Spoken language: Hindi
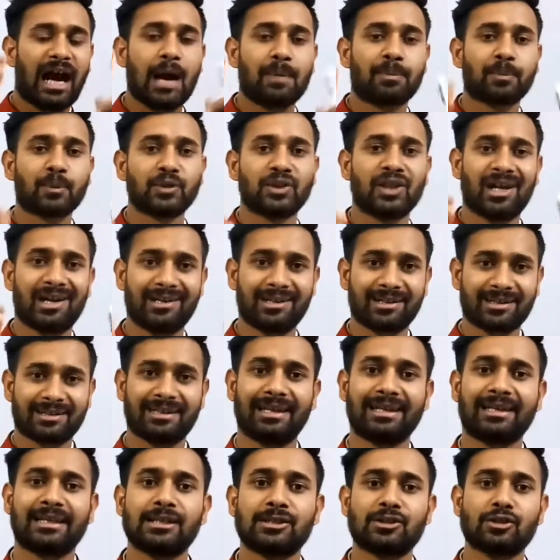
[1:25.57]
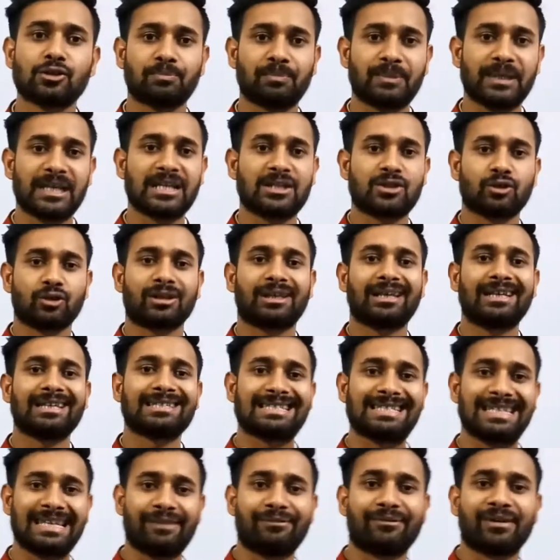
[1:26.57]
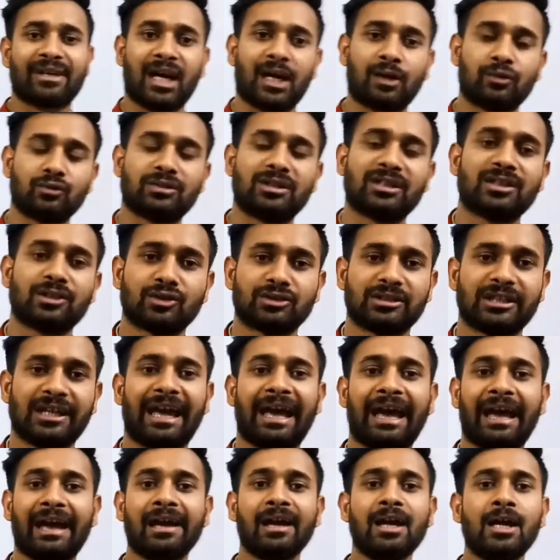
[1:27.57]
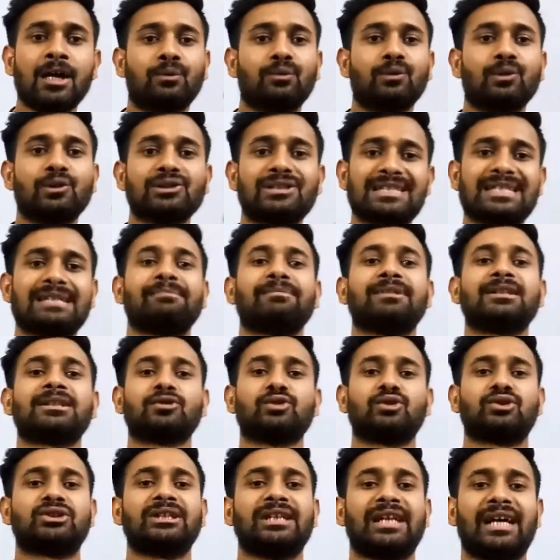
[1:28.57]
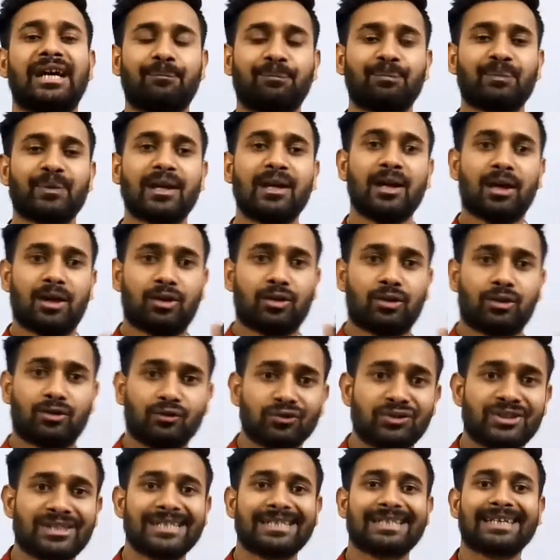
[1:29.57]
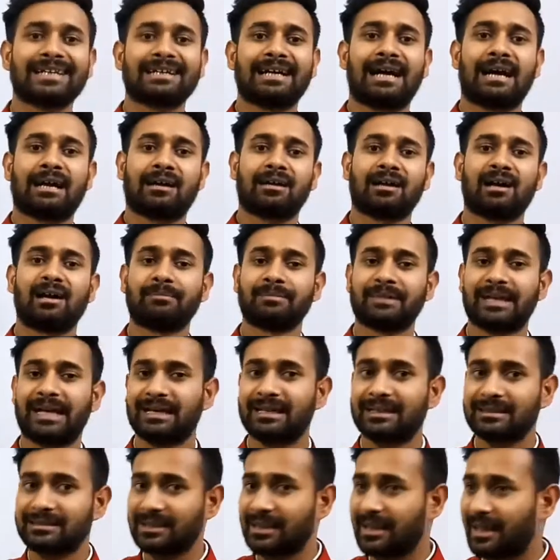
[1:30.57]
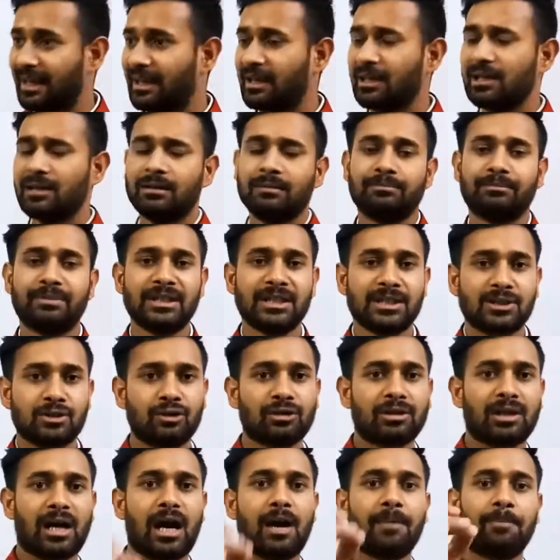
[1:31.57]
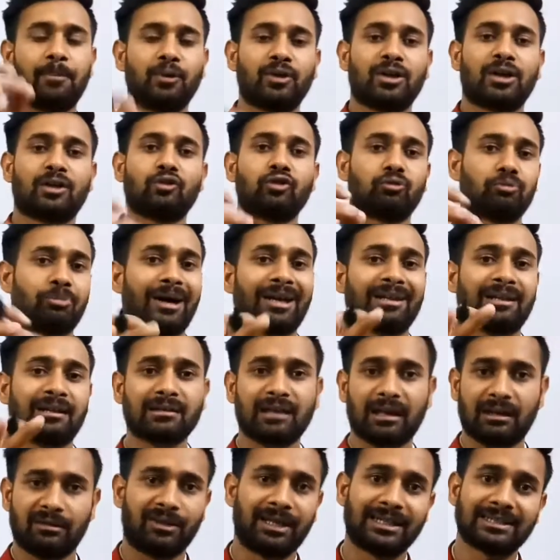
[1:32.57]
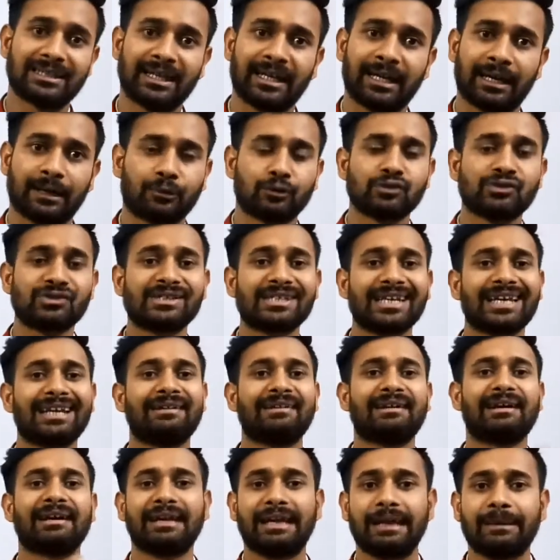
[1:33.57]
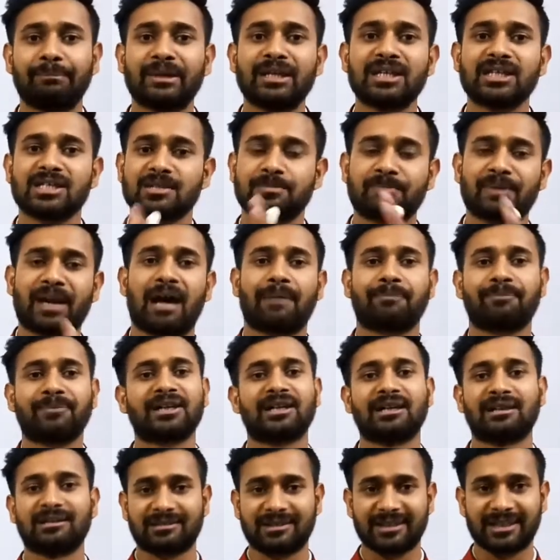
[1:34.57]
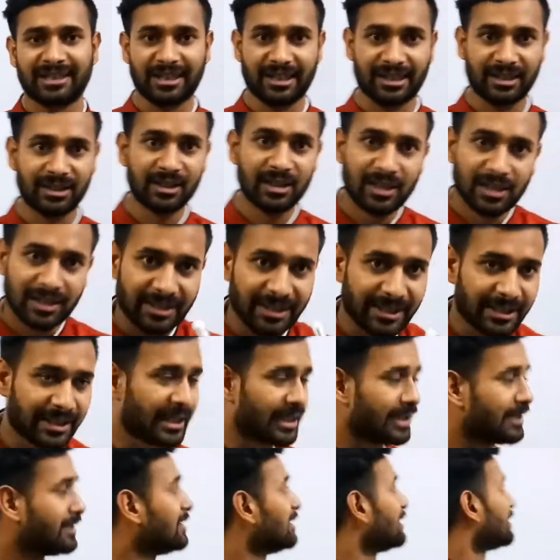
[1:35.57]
आपको ध्यान रखना है कि जो बीजों की जीवन अवधि होती है वो सीमित होती है और उसी के कारण हम क्या करते हैं बीजों का उत्पादन करवाते हैं उससे नए बीज प्राप्त करते हैं ठीक है